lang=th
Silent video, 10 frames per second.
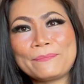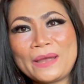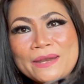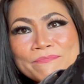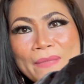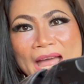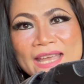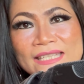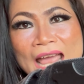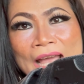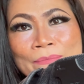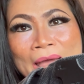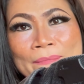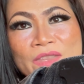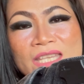จะเป็นป้ายหนัง
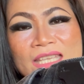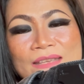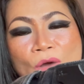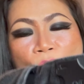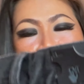แบบนี้บ